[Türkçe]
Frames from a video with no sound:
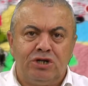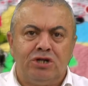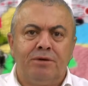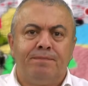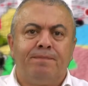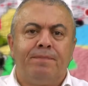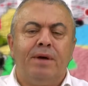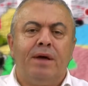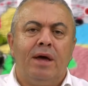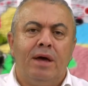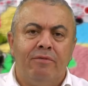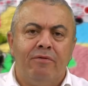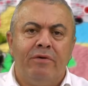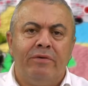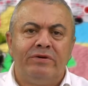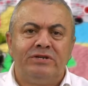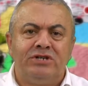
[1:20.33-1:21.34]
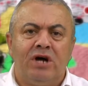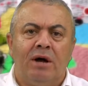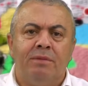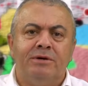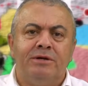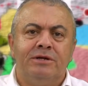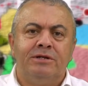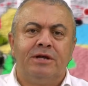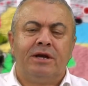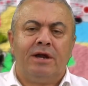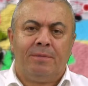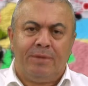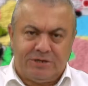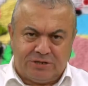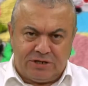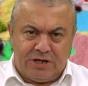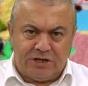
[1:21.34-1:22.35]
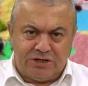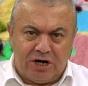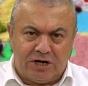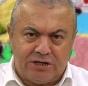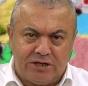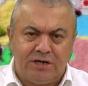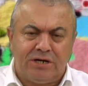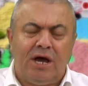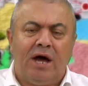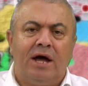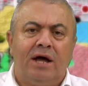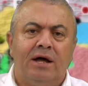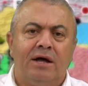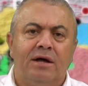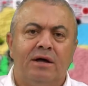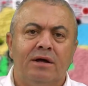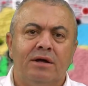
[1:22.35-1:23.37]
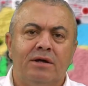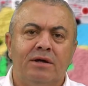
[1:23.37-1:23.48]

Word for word: gidip Emevi Camii'nde namaz kılacaktık ya.